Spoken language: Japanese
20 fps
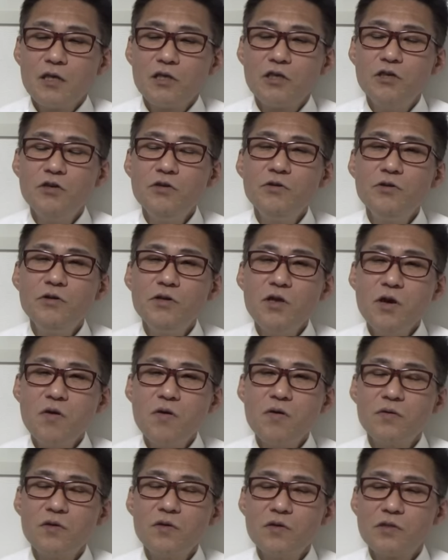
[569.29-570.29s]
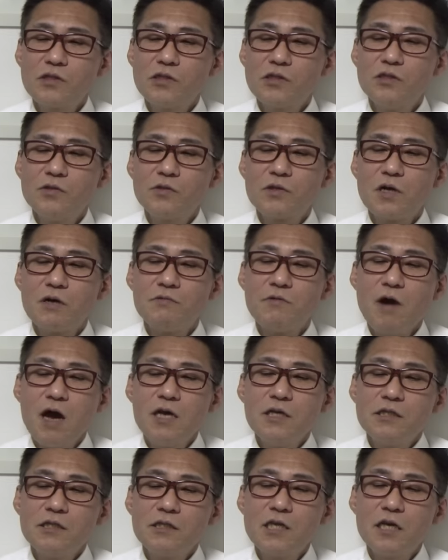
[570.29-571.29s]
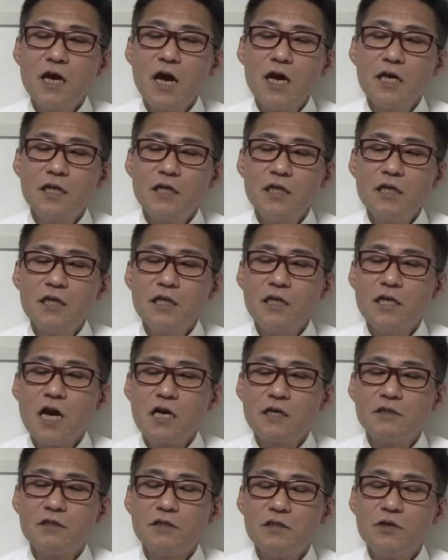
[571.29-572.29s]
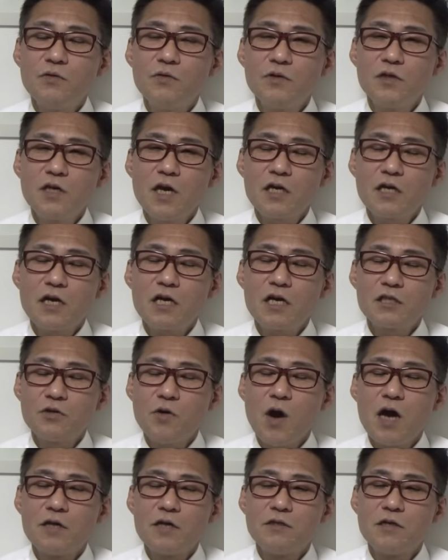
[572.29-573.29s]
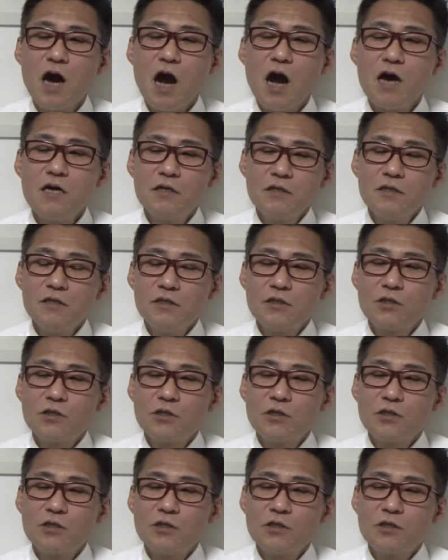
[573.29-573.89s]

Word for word: 有料の水族館は世界に約400カ所あるが、